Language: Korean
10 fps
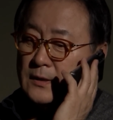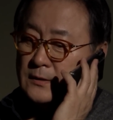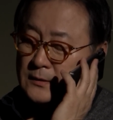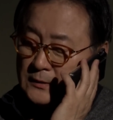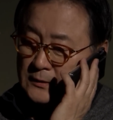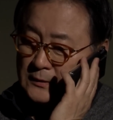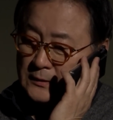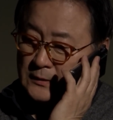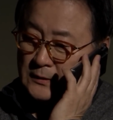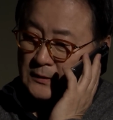아
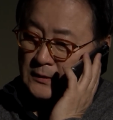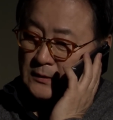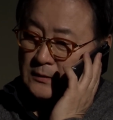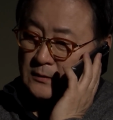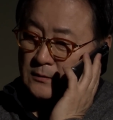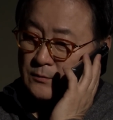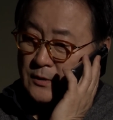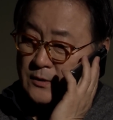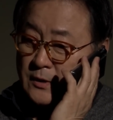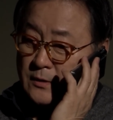
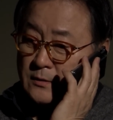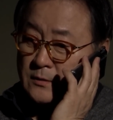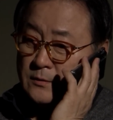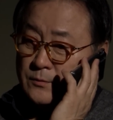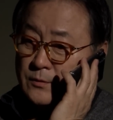우리 이제